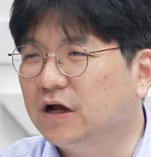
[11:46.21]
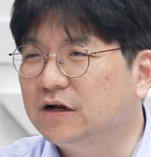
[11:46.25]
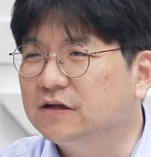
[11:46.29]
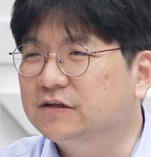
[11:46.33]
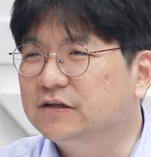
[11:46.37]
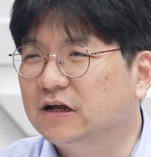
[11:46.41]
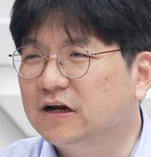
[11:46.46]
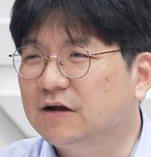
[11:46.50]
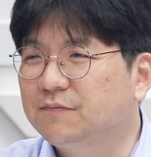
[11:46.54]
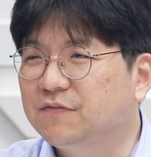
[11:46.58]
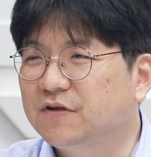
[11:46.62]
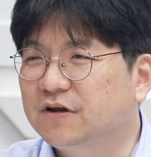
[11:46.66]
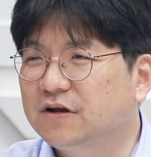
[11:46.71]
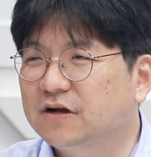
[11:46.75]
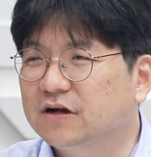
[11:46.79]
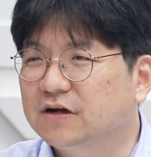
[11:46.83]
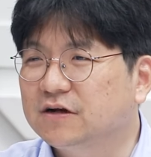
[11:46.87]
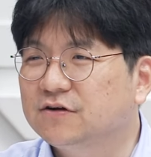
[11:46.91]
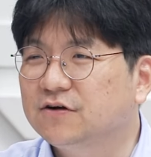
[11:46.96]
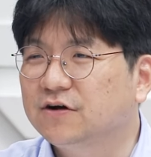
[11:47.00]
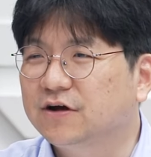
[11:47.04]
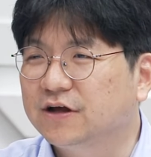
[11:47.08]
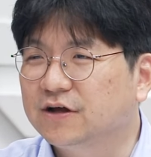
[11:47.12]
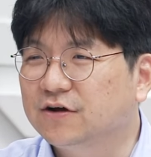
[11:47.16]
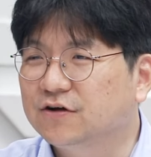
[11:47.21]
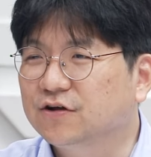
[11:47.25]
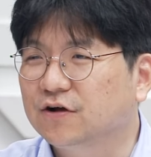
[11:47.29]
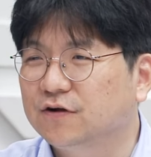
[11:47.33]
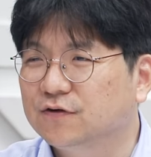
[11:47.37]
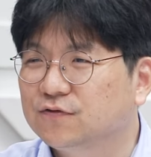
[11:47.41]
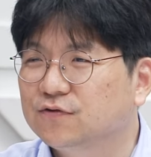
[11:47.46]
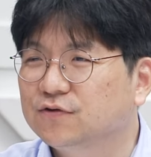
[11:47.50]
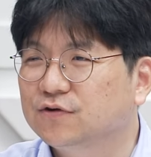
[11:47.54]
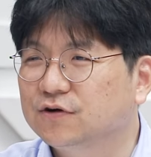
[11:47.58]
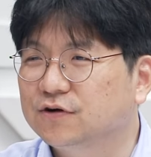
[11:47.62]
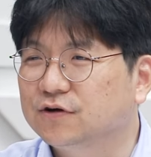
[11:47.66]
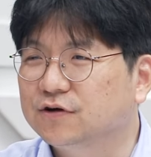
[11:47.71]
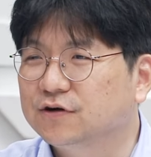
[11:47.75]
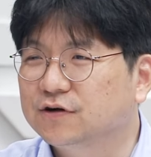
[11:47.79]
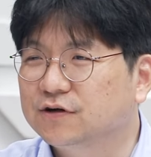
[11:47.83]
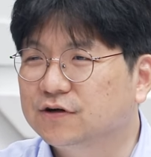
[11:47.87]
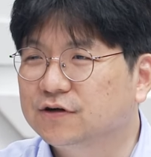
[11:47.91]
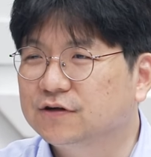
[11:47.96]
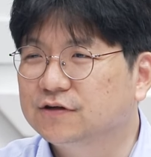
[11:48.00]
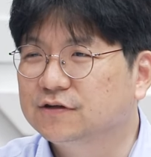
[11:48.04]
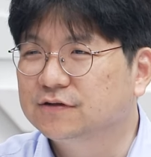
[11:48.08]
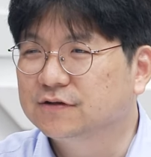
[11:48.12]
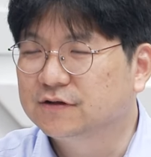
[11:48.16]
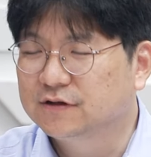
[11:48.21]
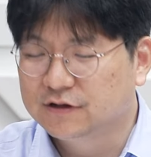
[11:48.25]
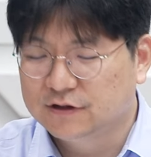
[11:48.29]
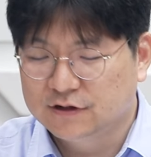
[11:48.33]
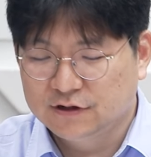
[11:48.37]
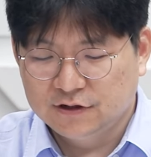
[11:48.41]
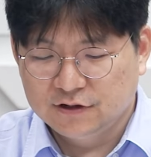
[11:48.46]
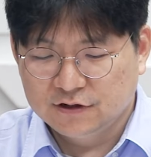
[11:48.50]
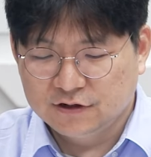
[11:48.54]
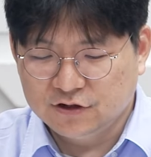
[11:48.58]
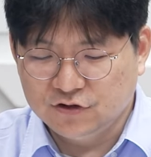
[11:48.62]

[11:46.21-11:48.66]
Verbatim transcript: 하는 사람들이라는 거예요. 음, 결국은. 음, 음.